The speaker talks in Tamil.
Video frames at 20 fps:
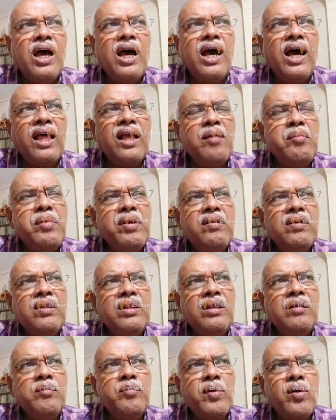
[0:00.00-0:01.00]
அதுக்கப்புறம்
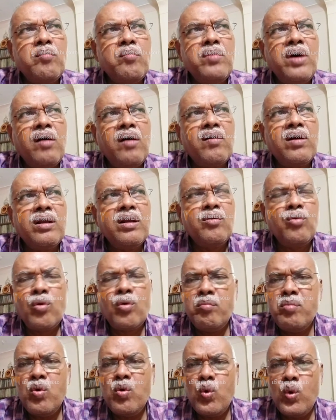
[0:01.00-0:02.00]
வந்து இப்போ ரொம்ப அவர்களுக்கு
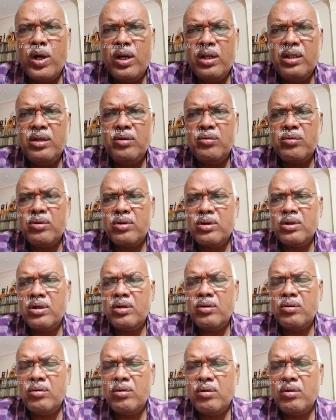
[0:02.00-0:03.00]
ரொம்ப உகர்ந்த ஒரு
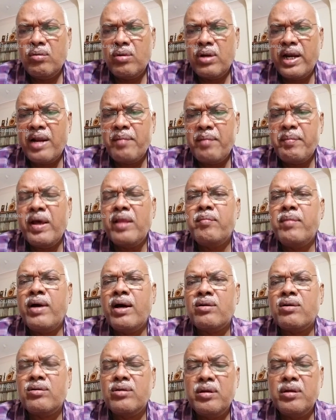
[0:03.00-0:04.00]
ஒரு இடமா அது
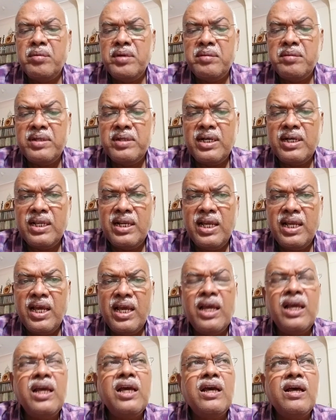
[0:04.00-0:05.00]
மாறும் எப்படி அப்படின்னு கேட்டிங்கன்னா
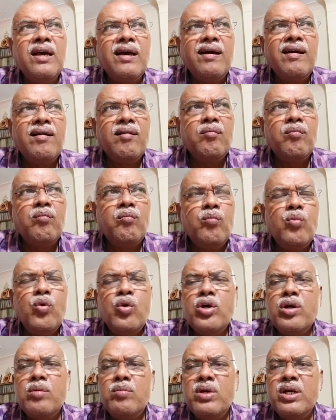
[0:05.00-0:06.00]

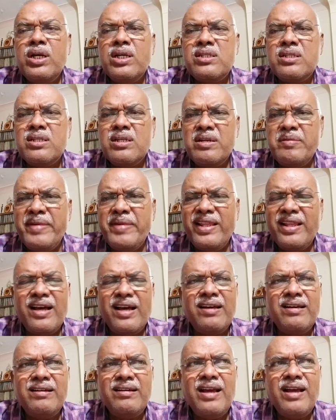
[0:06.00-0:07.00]
முழுக்க முழுக்க சிறுமை
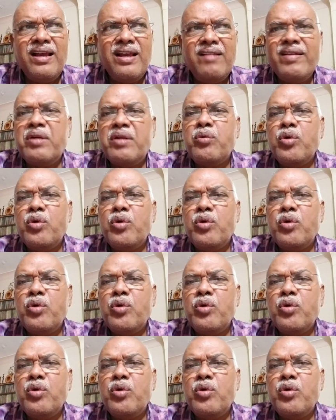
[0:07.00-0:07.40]
தான் அதில் வேறு